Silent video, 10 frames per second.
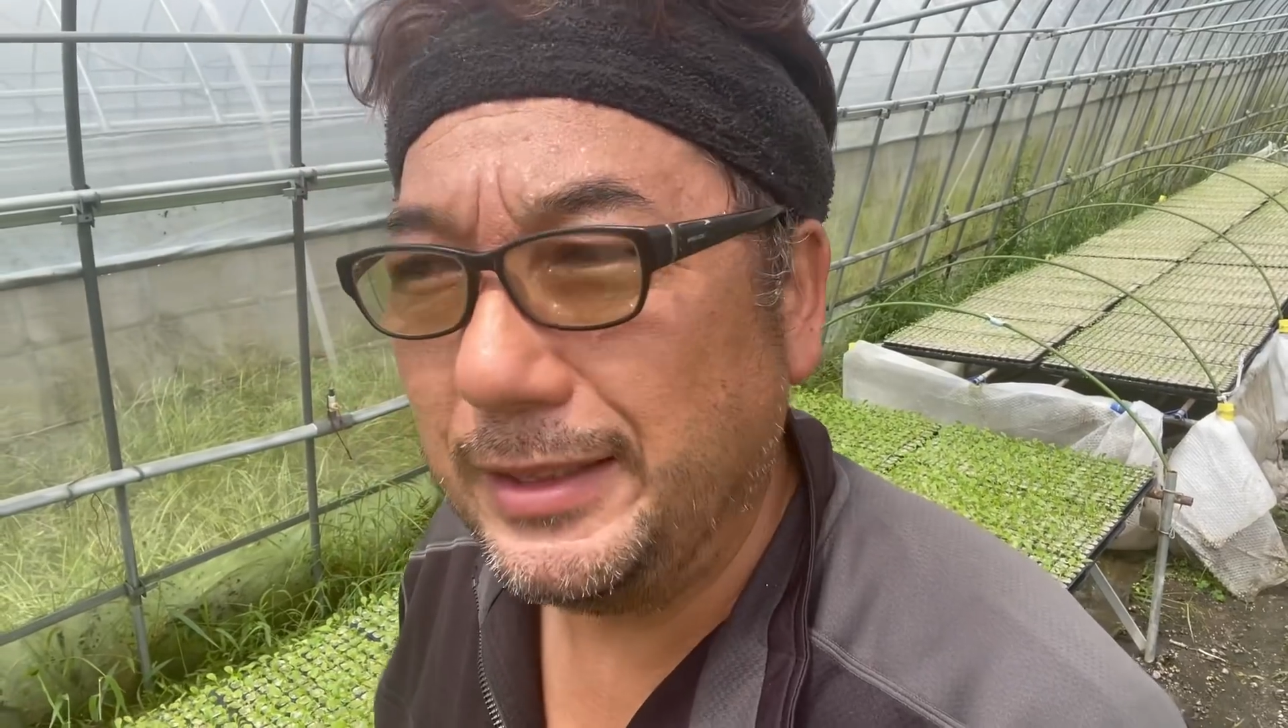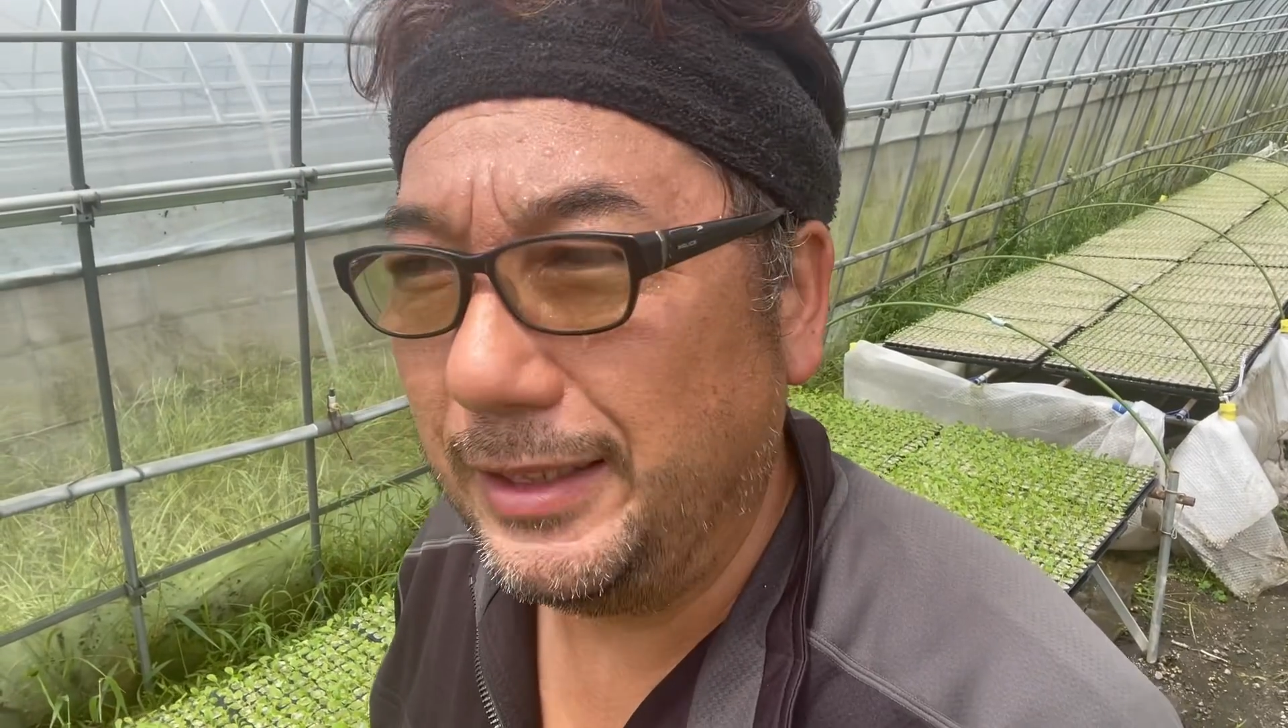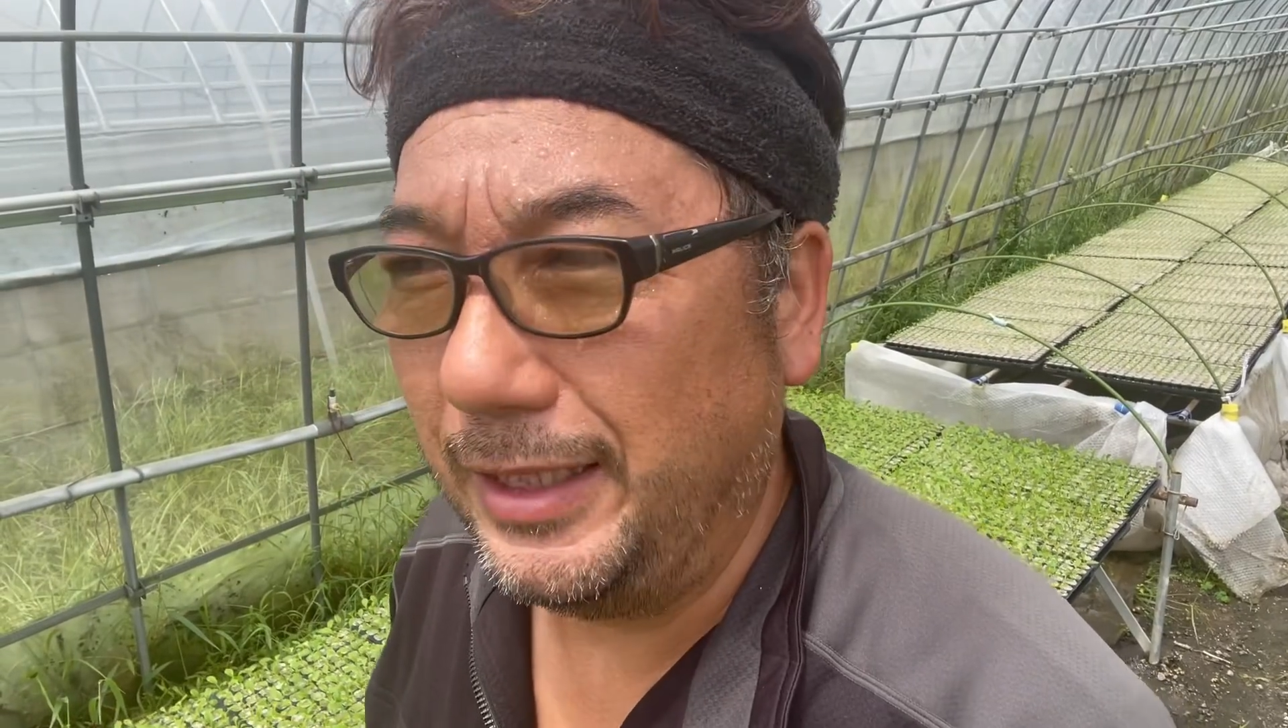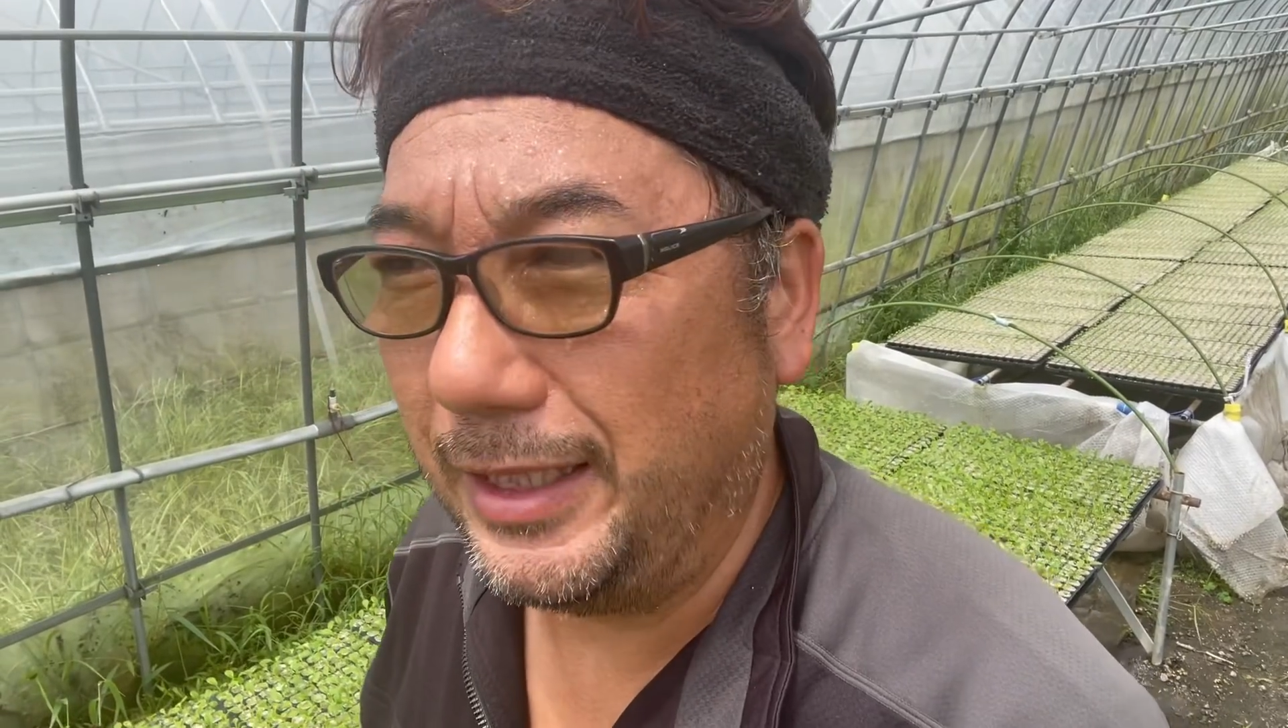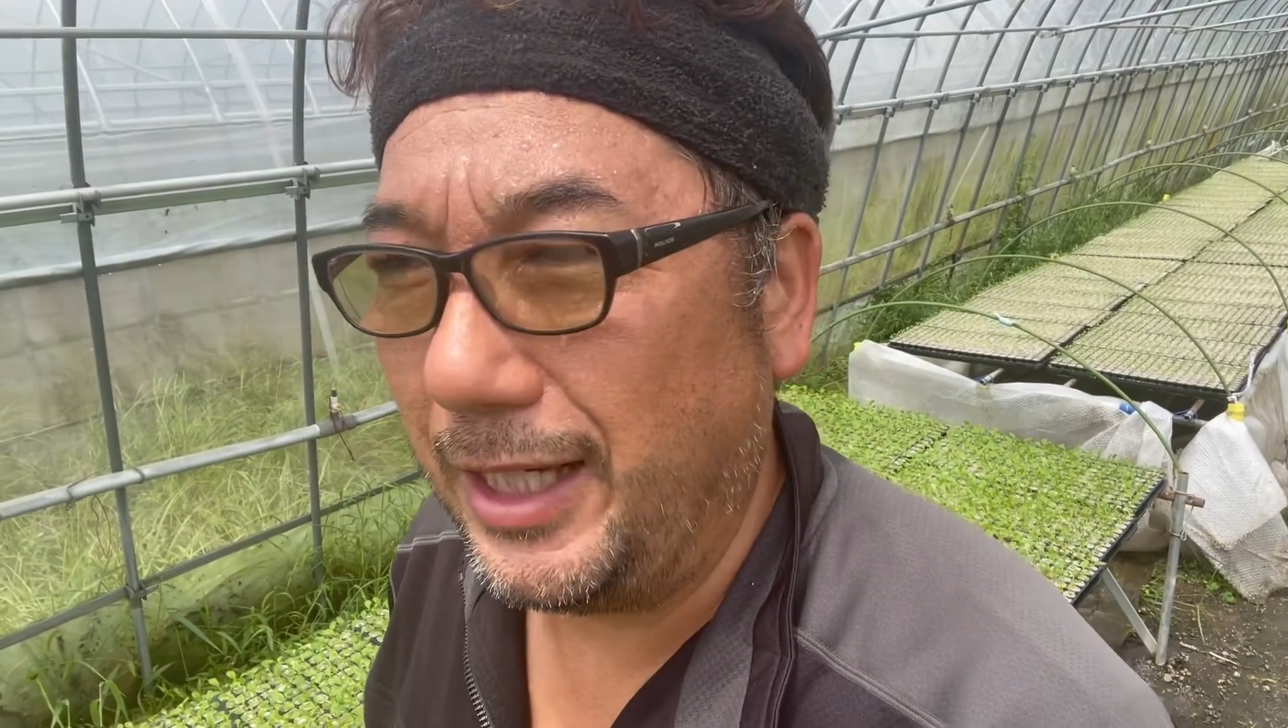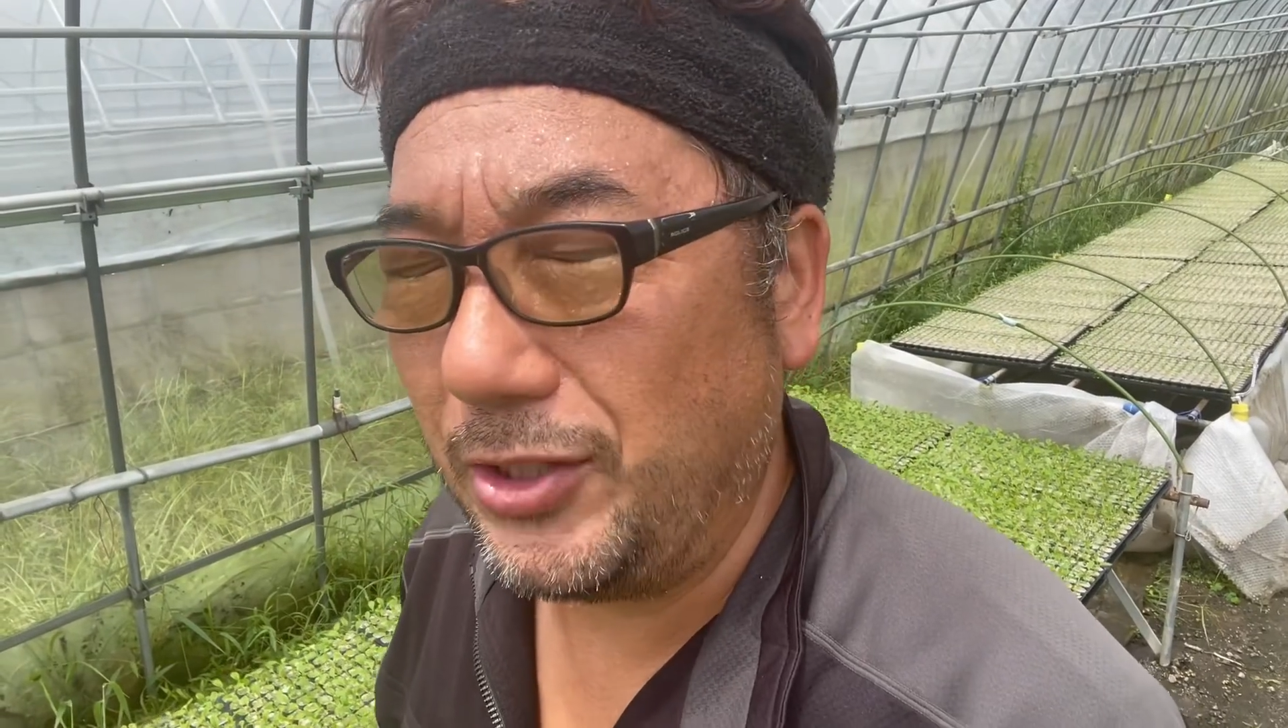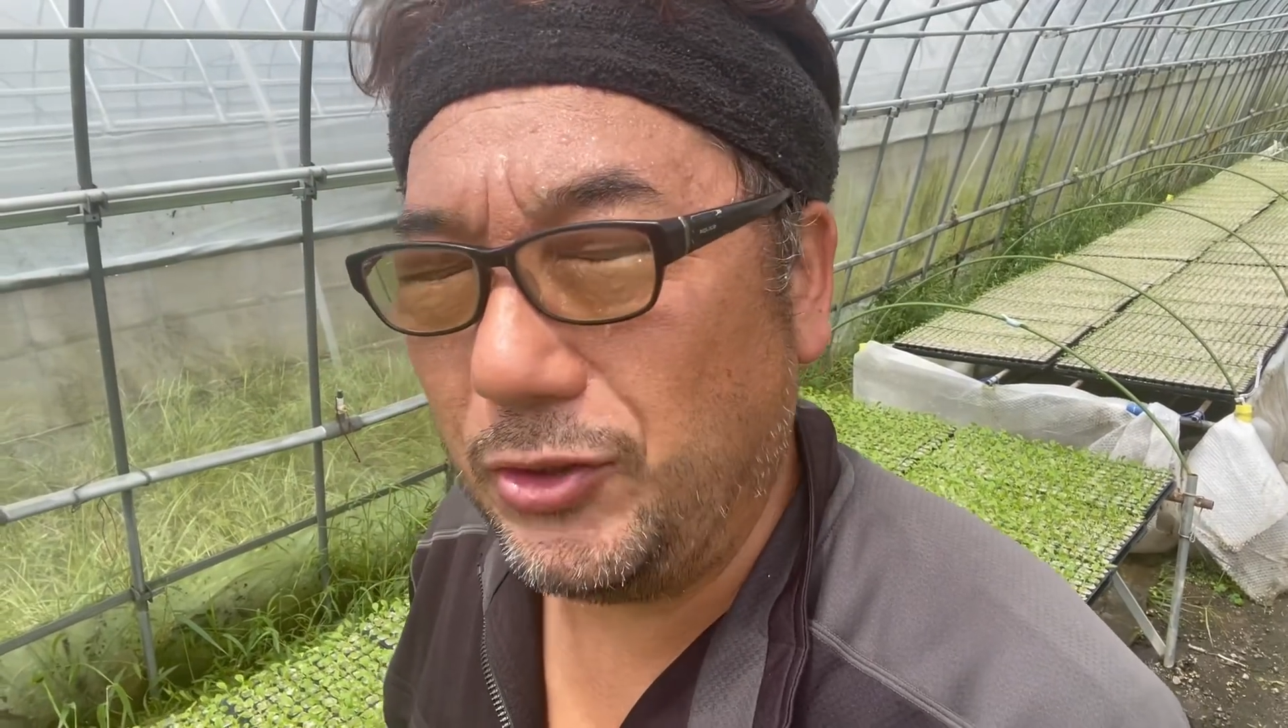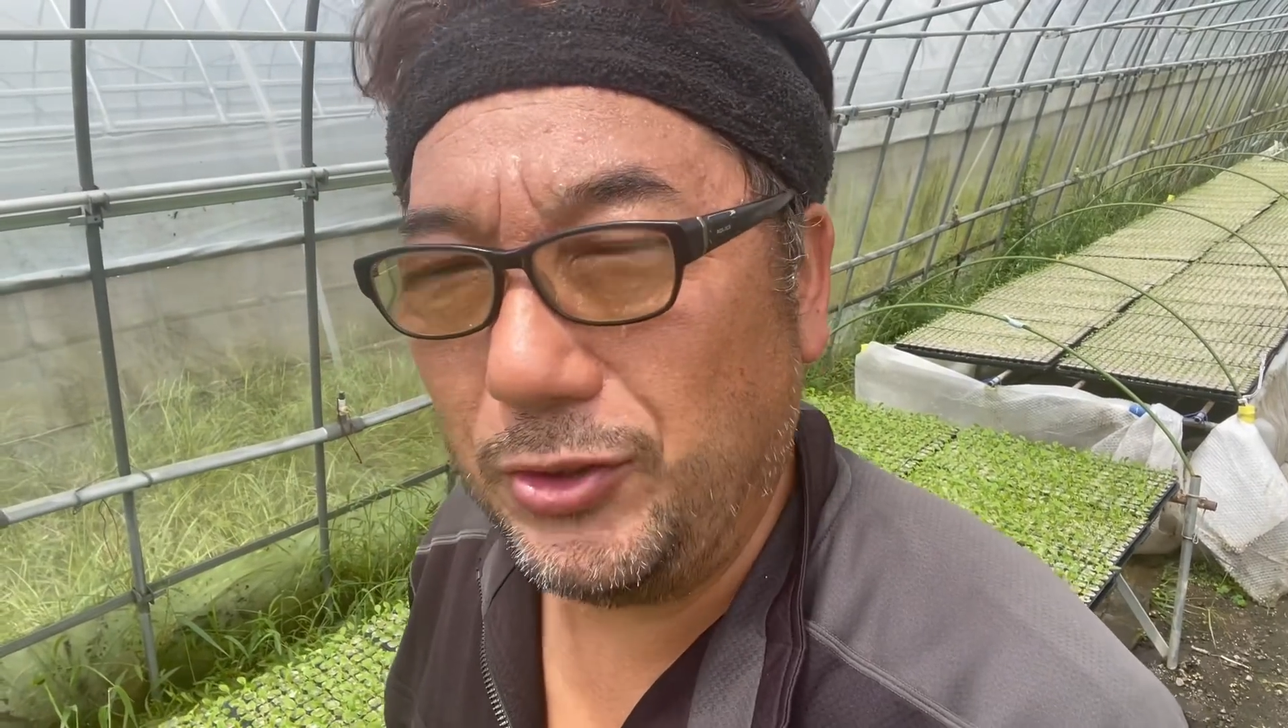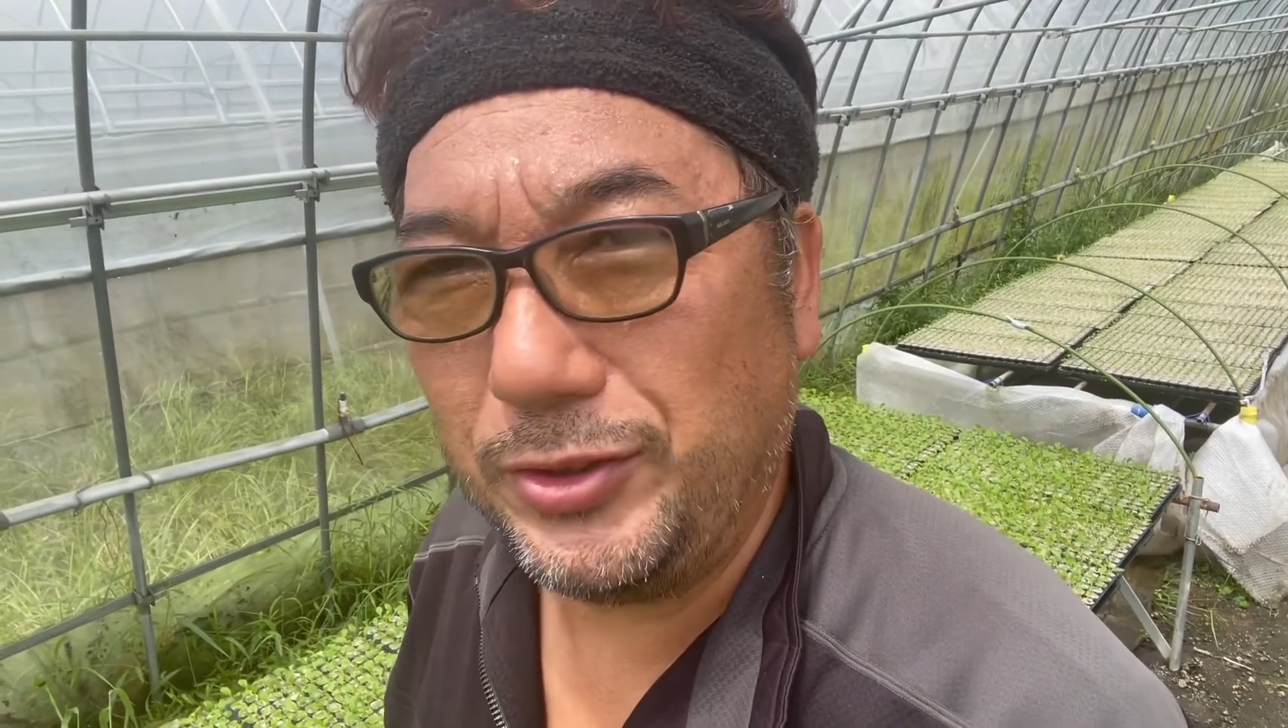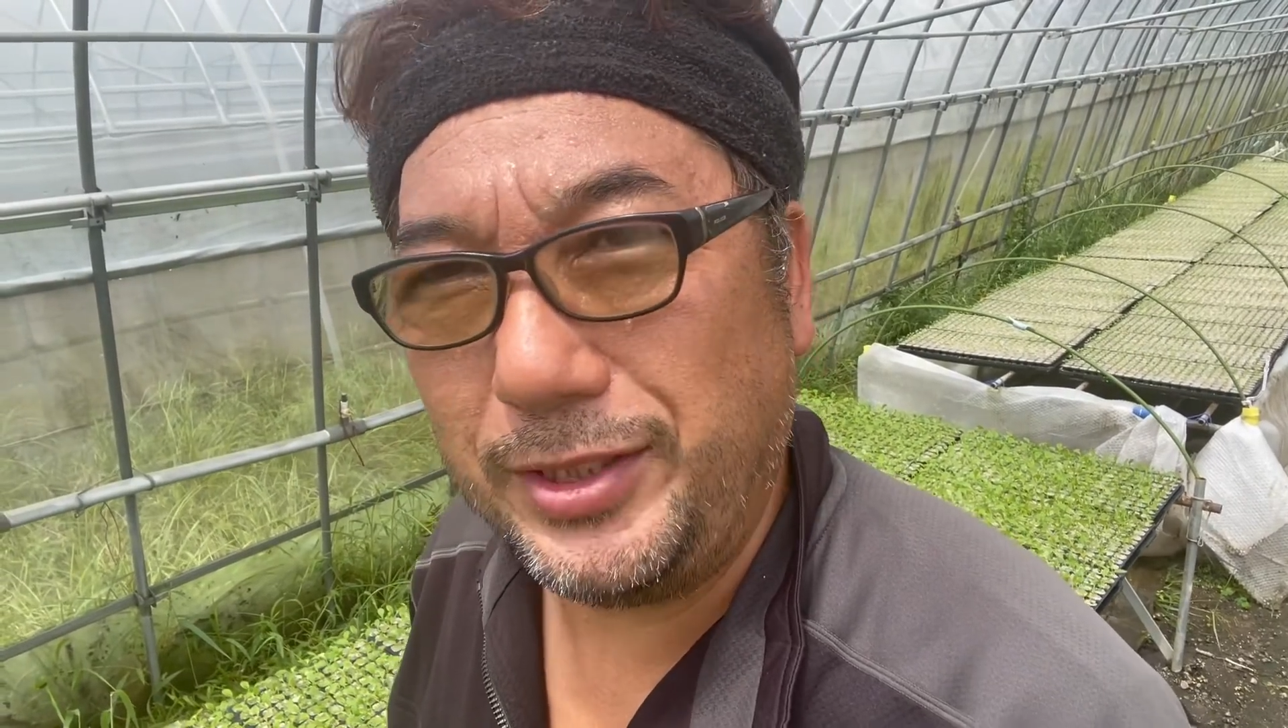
え学校の